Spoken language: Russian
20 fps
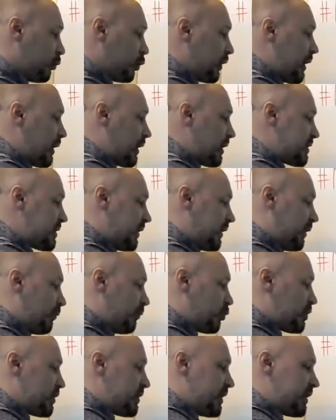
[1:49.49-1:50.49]
Вот как раз таки
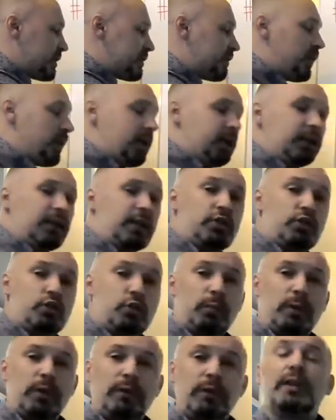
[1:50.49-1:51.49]
вот здесь. Это о
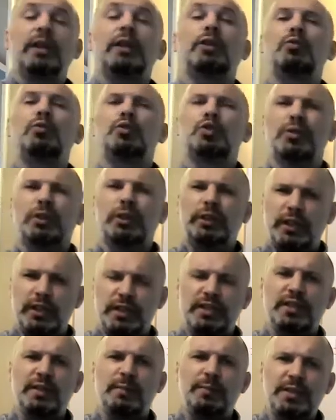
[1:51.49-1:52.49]
чем говорит? О том, что до
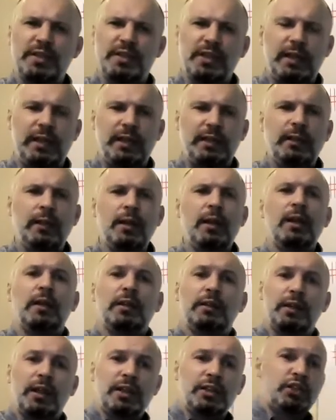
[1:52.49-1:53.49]
35 лет
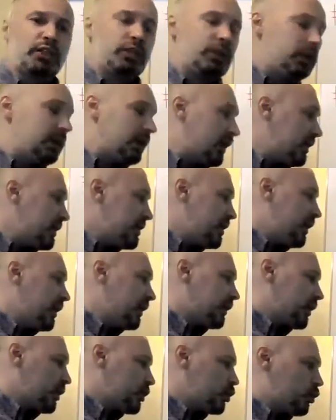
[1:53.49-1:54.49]
наш э,
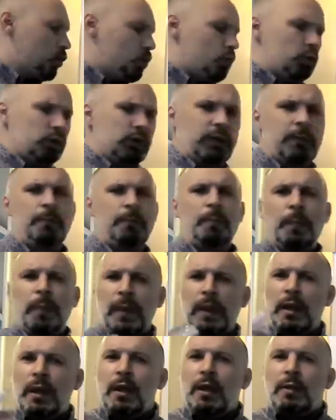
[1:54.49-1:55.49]
директор школы
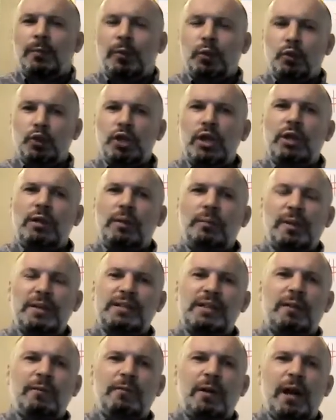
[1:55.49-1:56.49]
получал
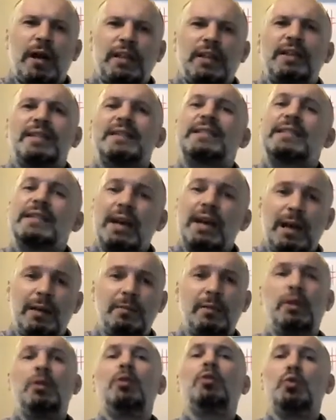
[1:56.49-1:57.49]
образование
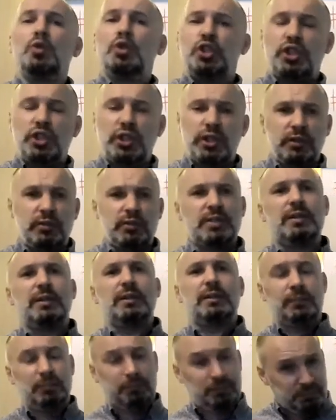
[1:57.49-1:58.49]
сам,
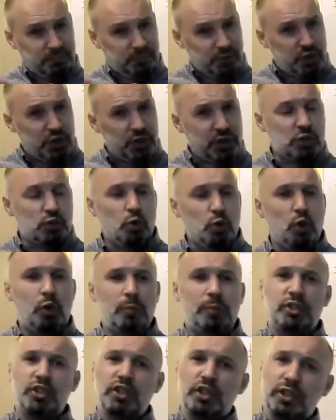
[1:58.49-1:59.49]
учился через
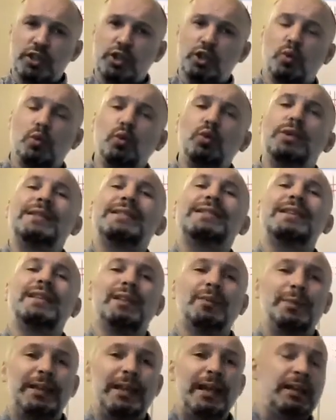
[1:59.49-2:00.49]
опыт, через трудности
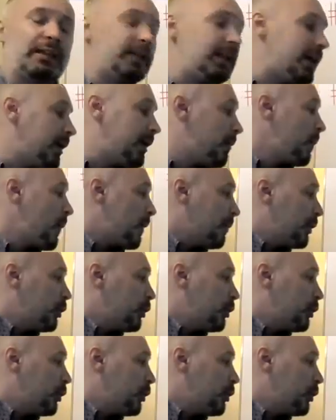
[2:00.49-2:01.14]
там, и так далее.